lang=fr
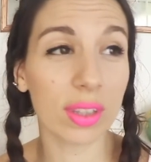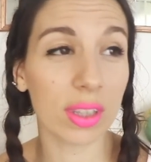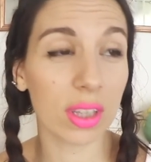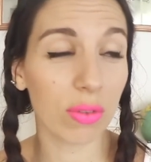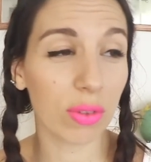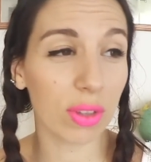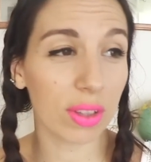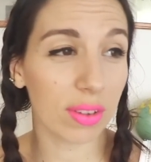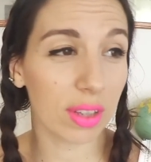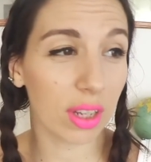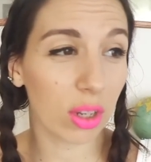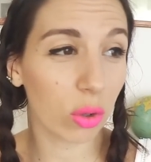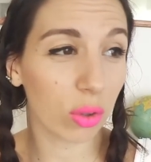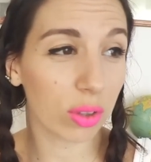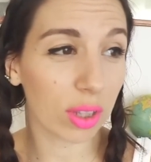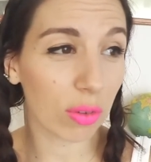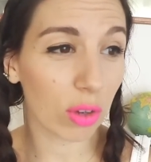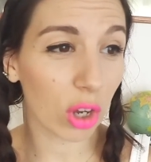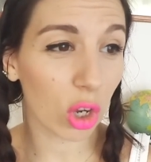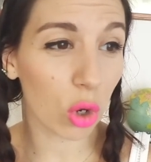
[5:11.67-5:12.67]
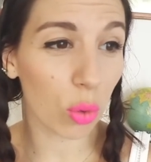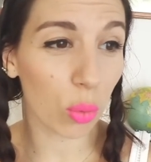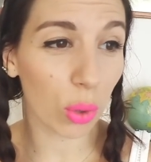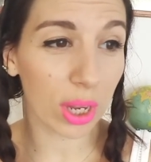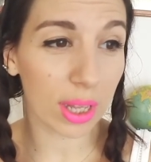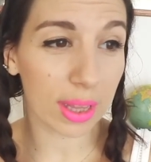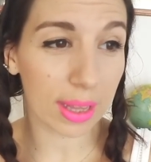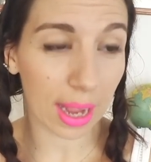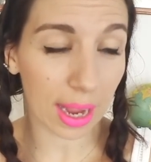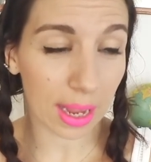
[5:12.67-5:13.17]
c'est difficile de savoir comment
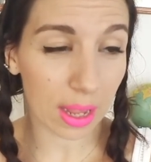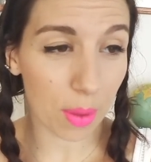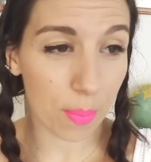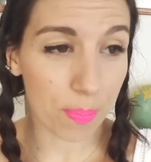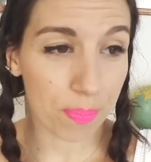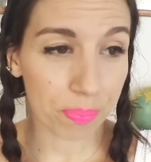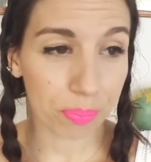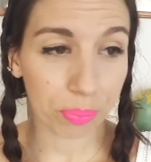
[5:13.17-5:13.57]
ils taillent.